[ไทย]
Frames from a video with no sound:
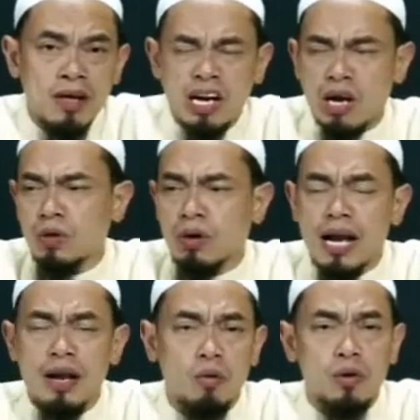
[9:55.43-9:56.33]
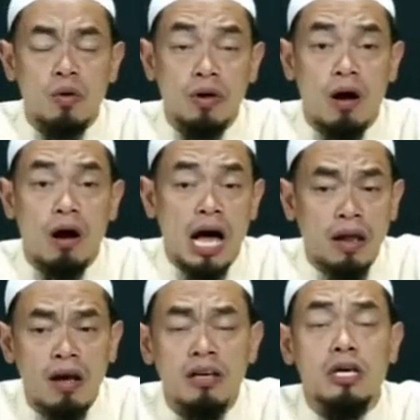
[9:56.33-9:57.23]
เราต้องการให้คนยกย่องอัลล
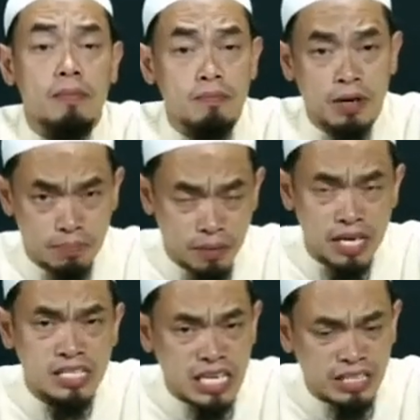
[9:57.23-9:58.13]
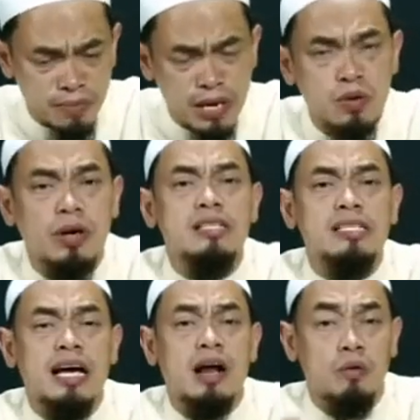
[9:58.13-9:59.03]
อฮ์จะไปเปิดเผยสิ่งที่มีอยู่ในใจ
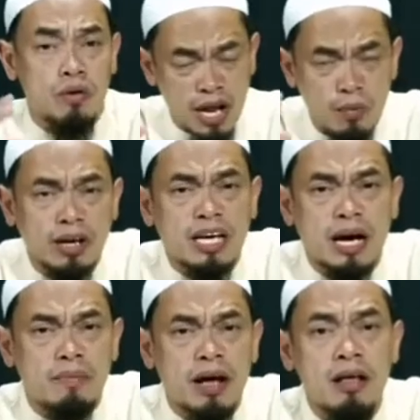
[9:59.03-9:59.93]
เราในวันกิยามะห์